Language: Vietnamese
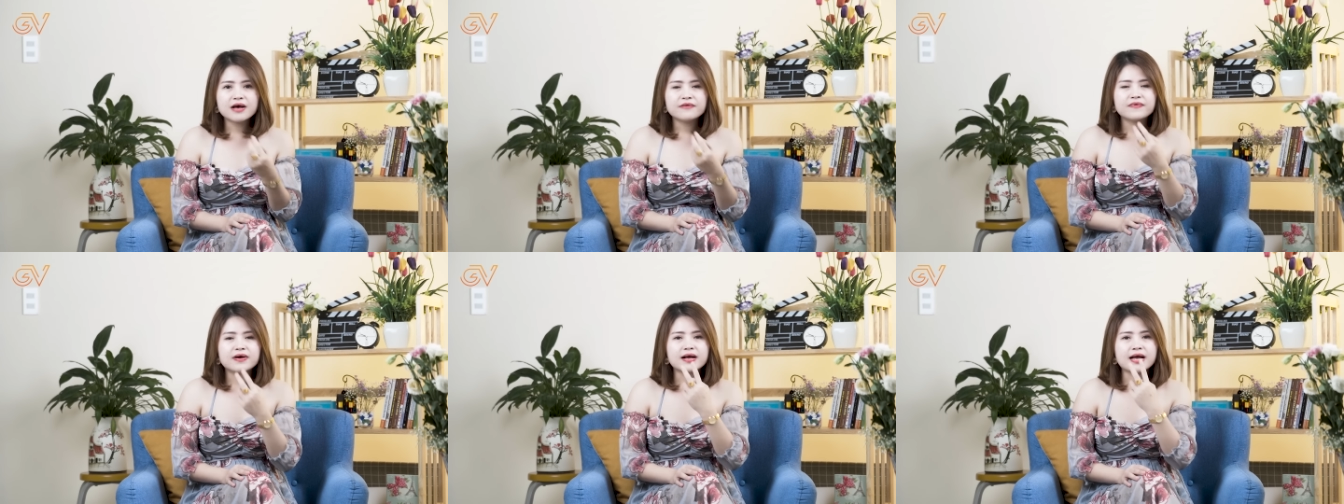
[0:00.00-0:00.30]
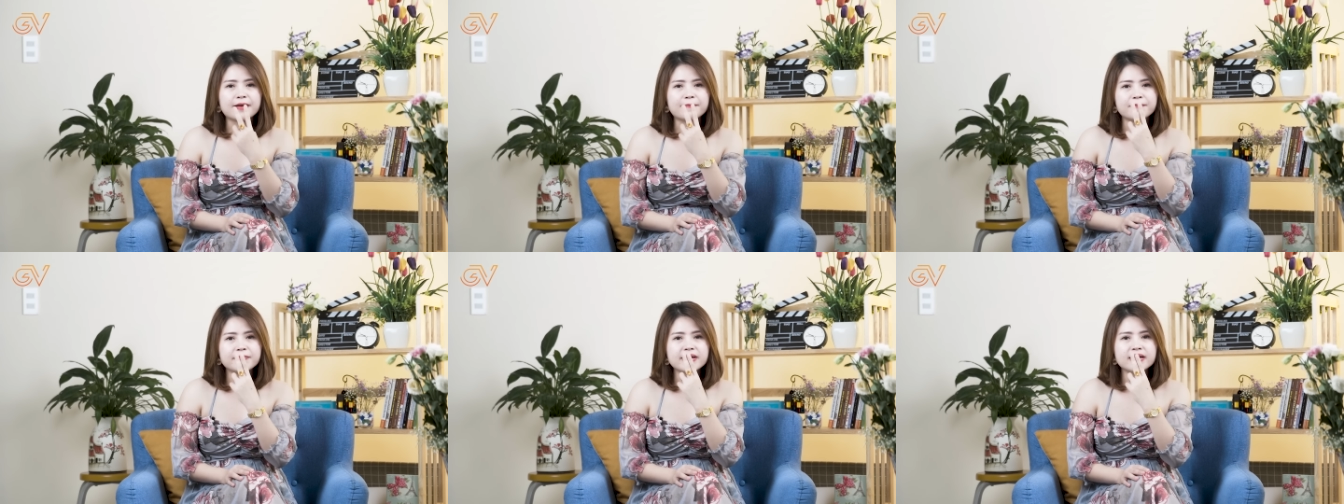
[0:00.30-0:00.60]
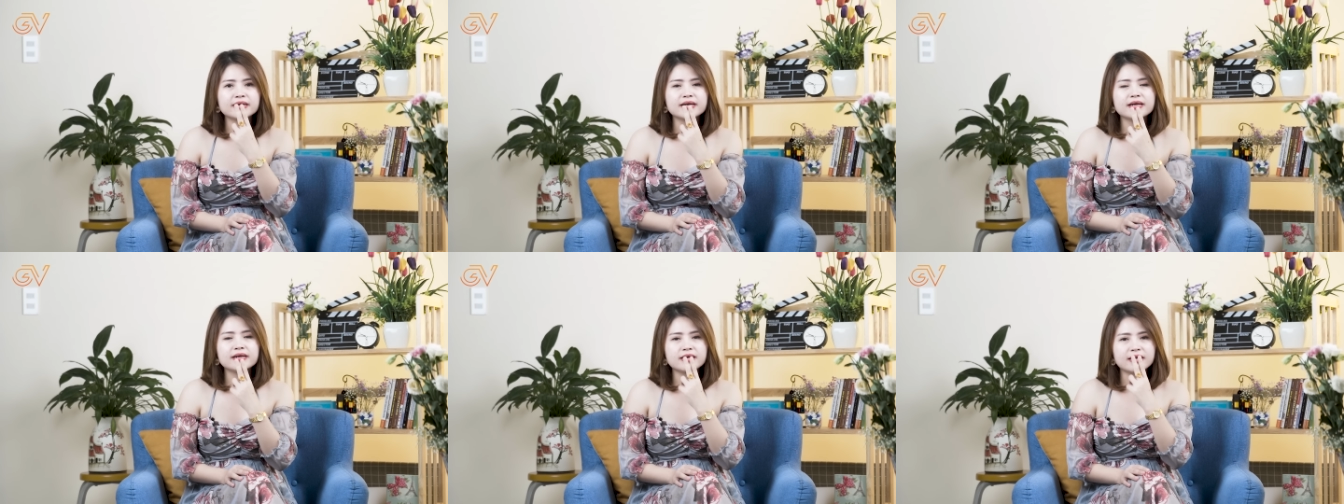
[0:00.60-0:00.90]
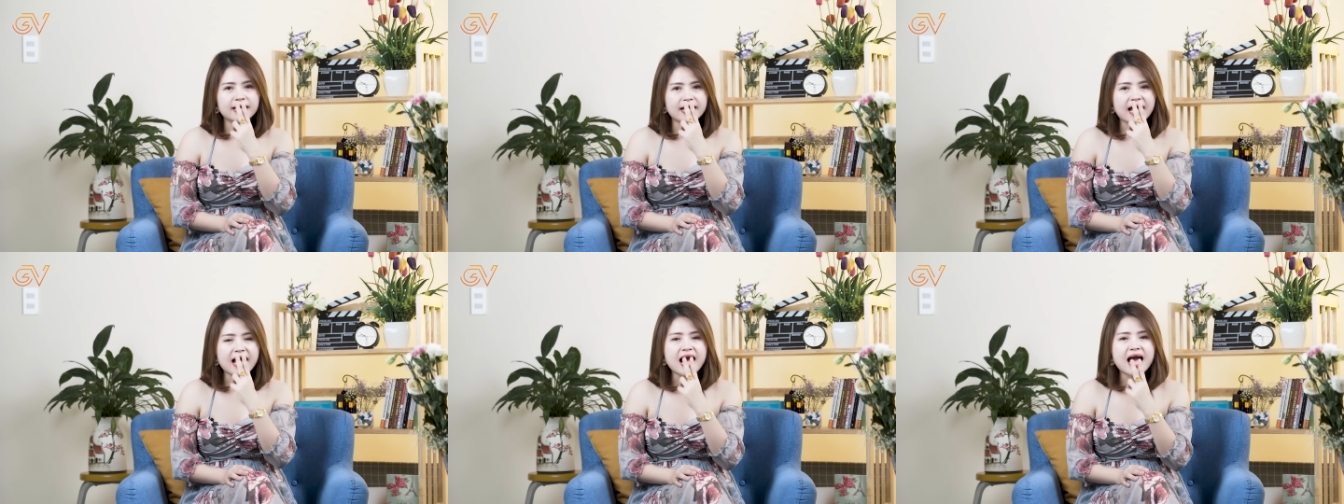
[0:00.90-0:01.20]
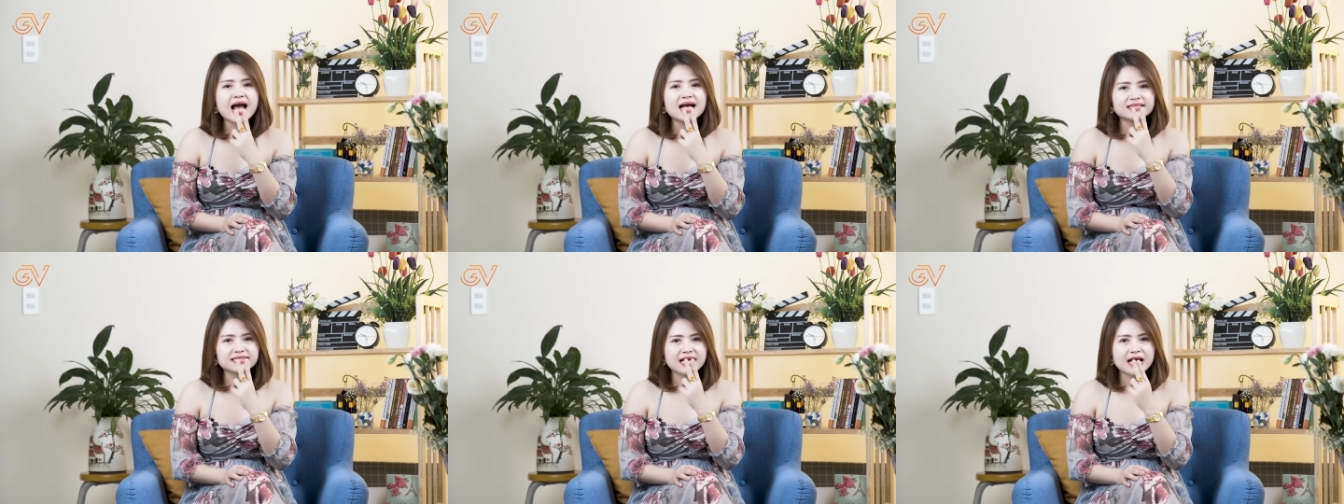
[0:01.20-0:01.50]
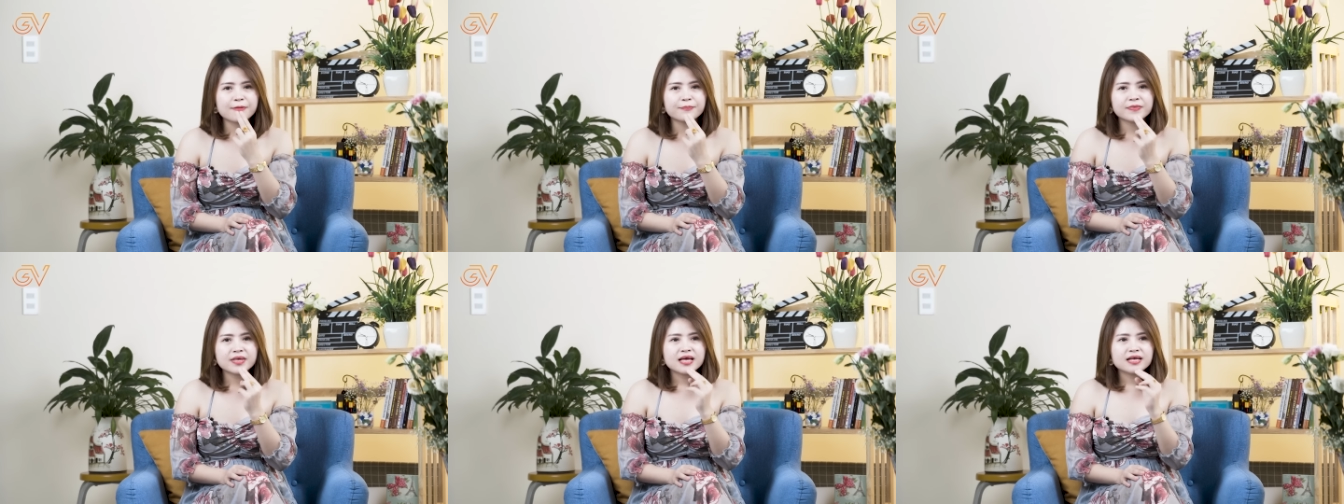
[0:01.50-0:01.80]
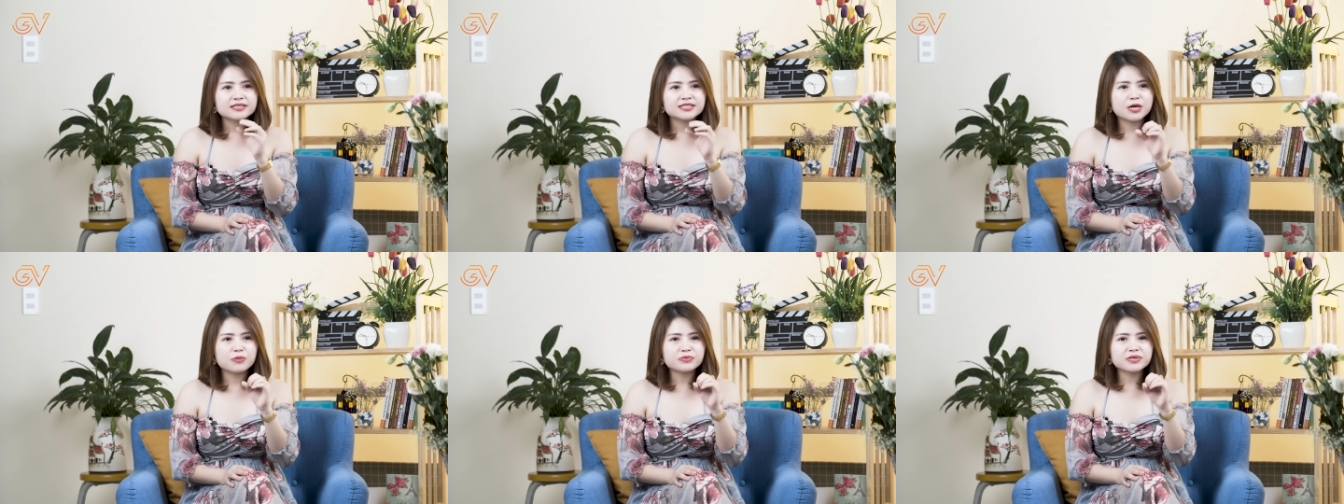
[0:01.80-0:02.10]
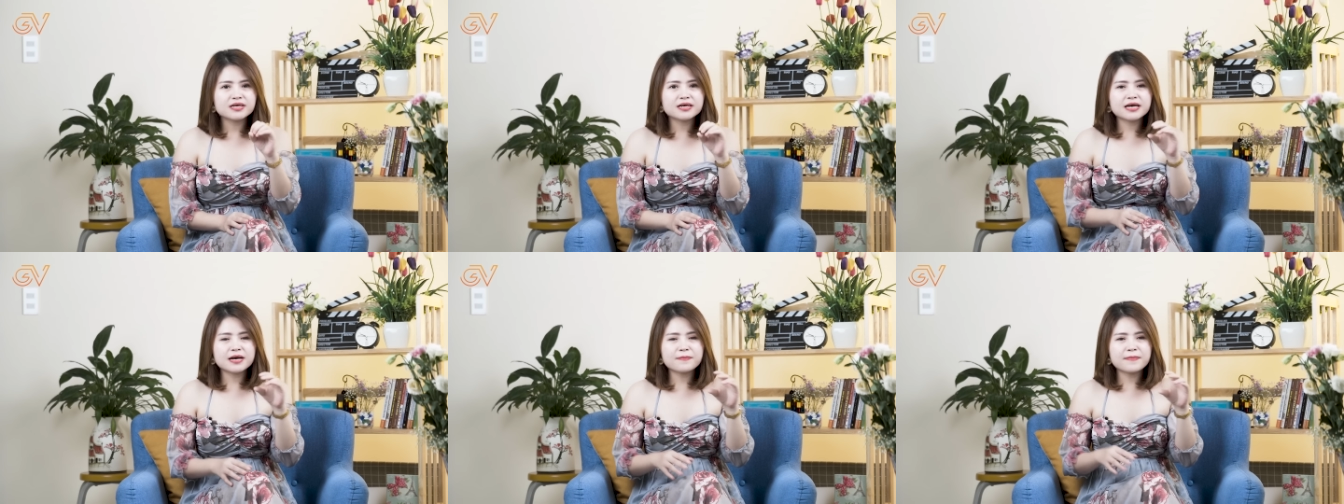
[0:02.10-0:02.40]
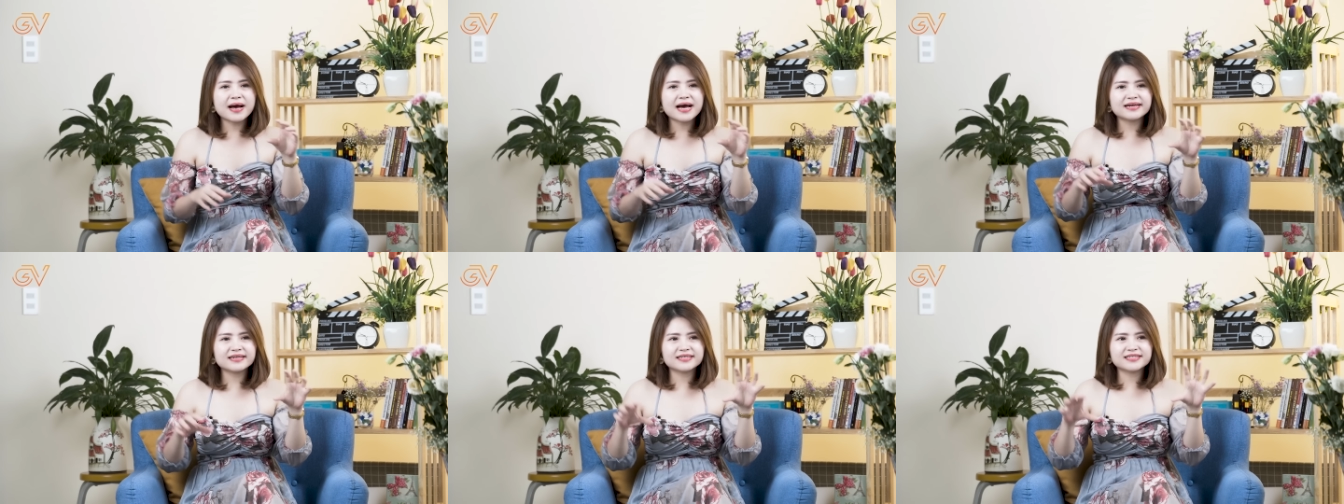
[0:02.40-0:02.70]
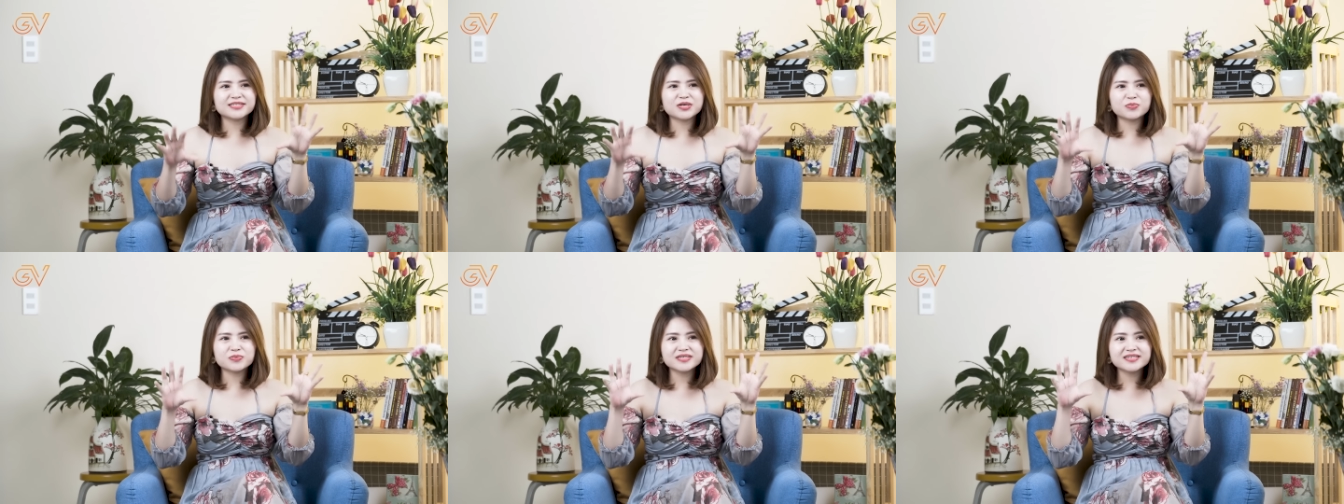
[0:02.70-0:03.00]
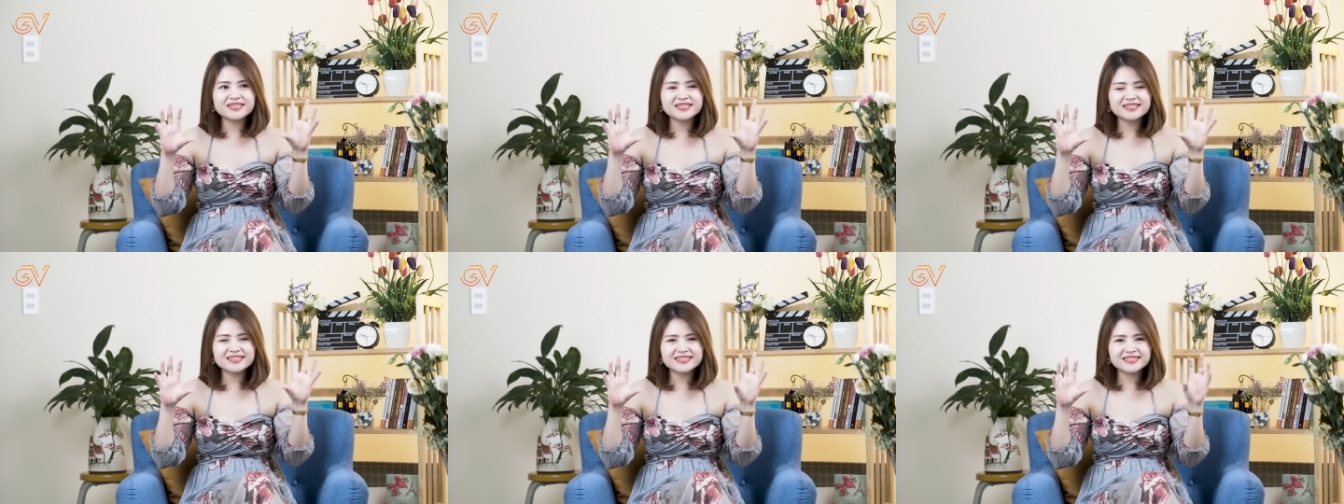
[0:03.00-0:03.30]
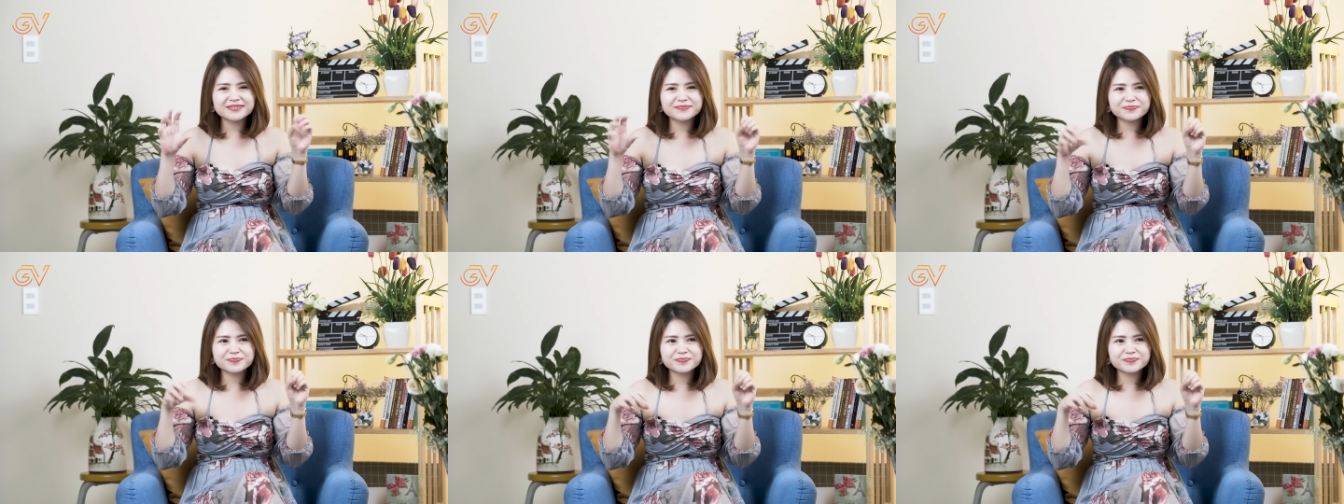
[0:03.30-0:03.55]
và cái miệng nên để há ra giống như các bạn giống như